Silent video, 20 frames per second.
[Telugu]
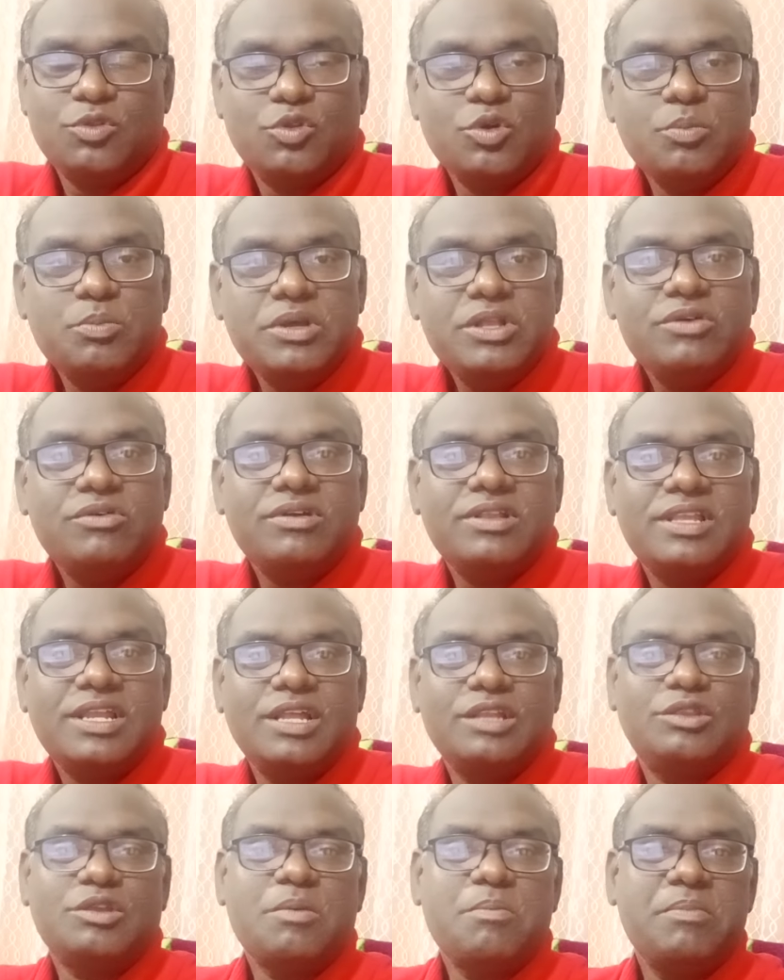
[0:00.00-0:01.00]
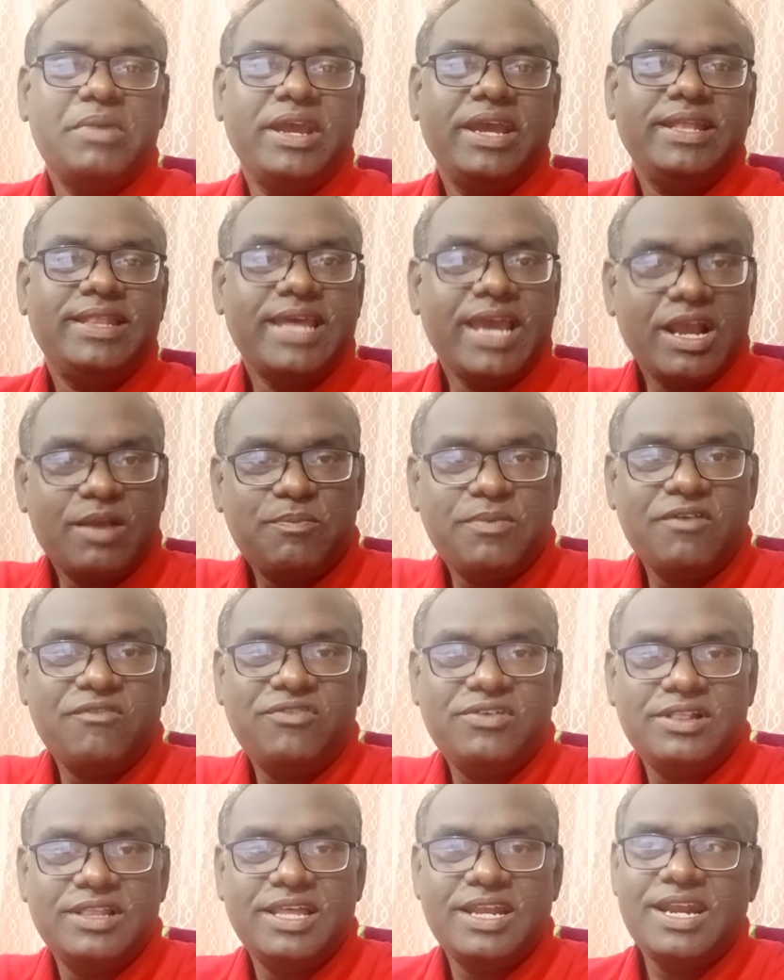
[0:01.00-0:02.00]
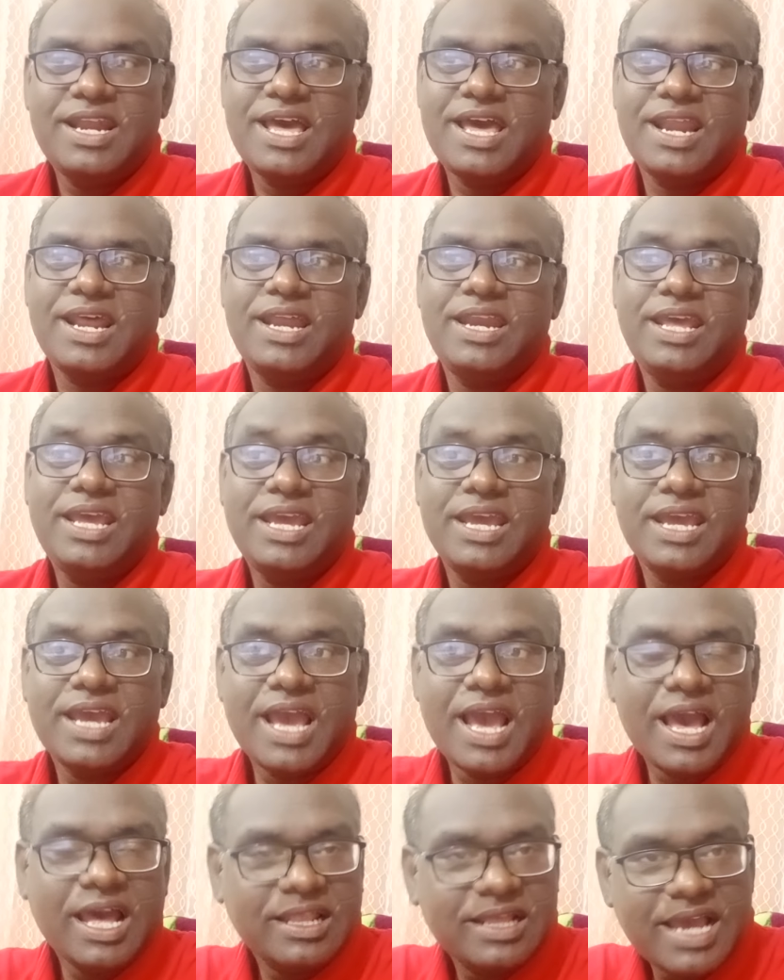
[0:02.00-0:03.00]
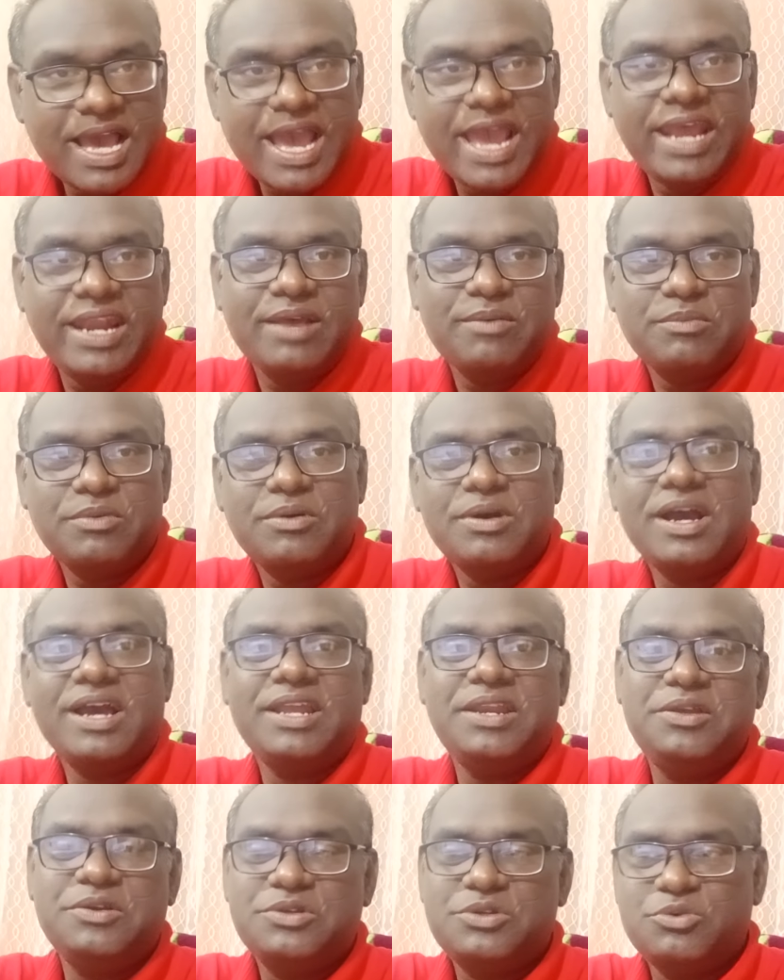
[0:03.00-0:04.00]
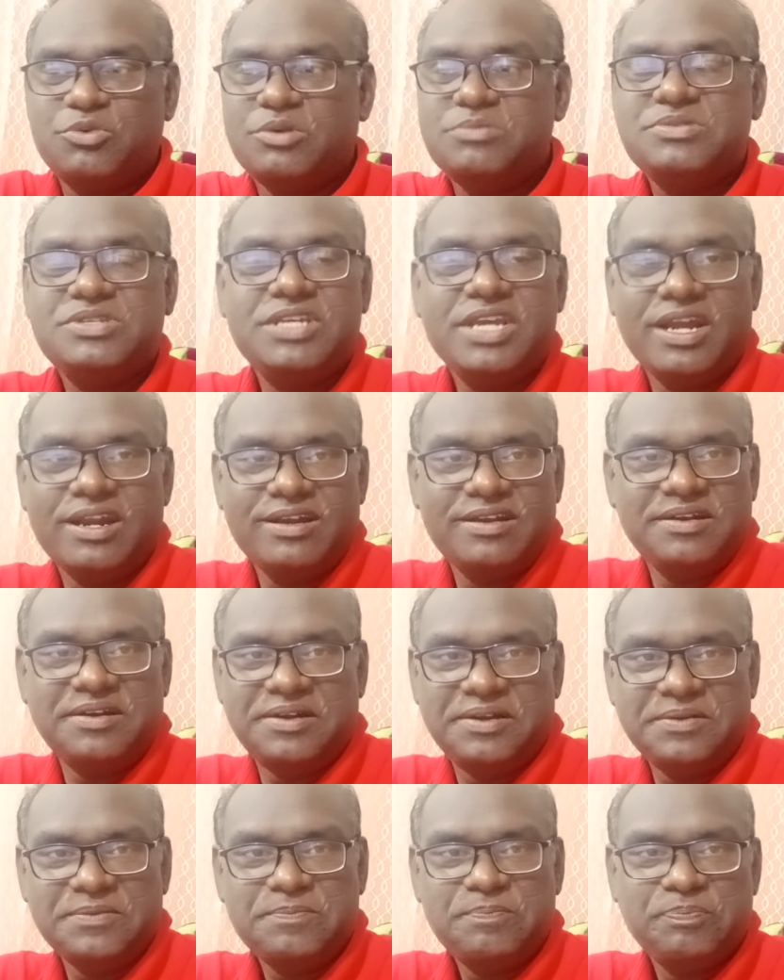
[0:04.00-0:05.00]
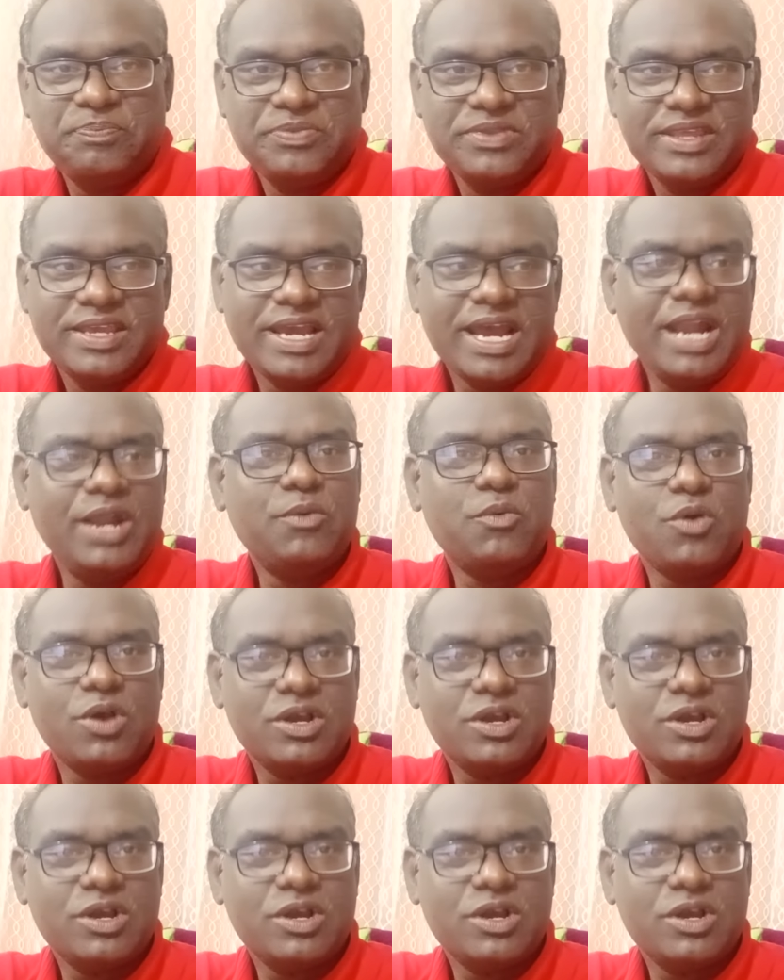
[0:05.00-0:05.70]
తొమ్మిది వందల తొంభై ఐదు ఎక్పఫ్లు తిన్నారని అది ఆయన మోహానీష్ వంశీ అంటున్నాడు అంటే